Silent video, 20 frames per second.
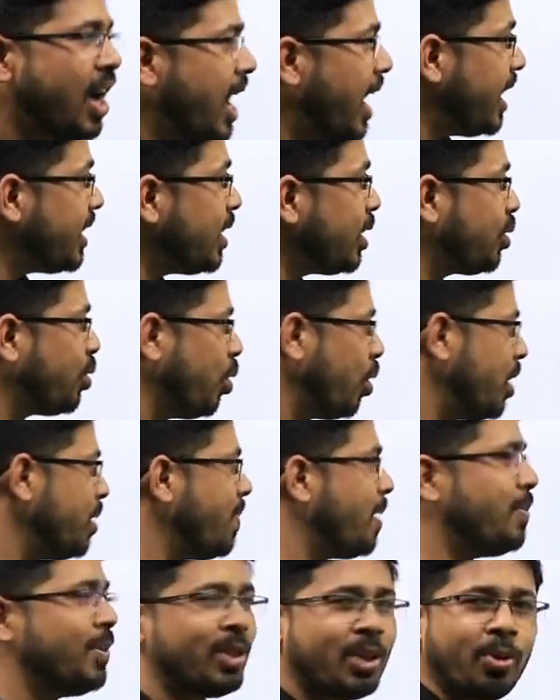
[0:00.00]
अच्छा थ्योरी
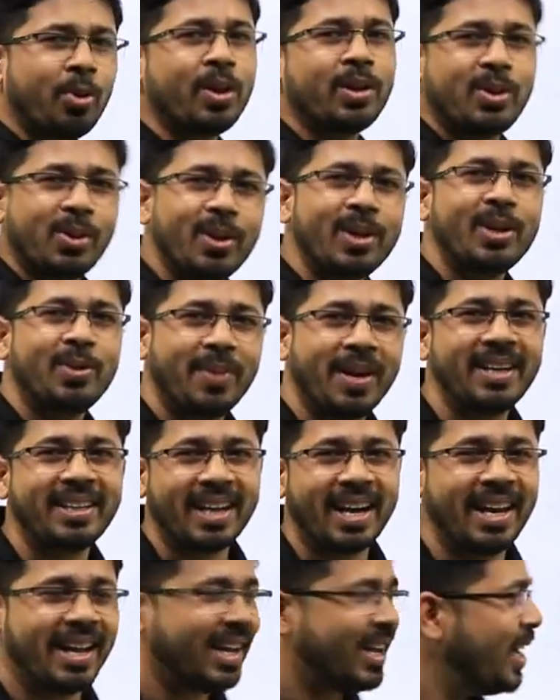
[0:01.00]
में भी थोड़ा थोड़ा
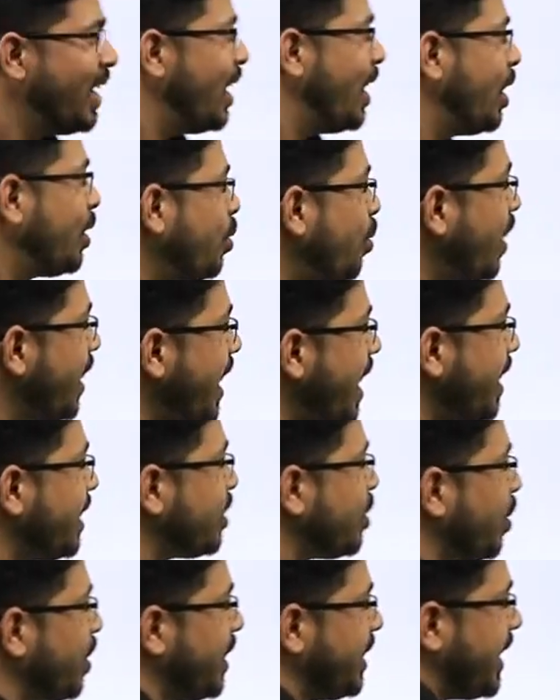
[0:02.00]
न्यूमेरिकल है तो एक
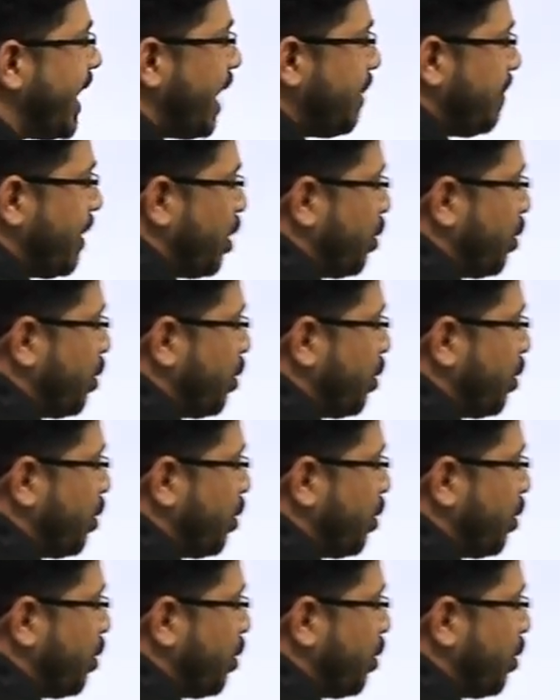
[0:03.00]
सौ निन्यानवे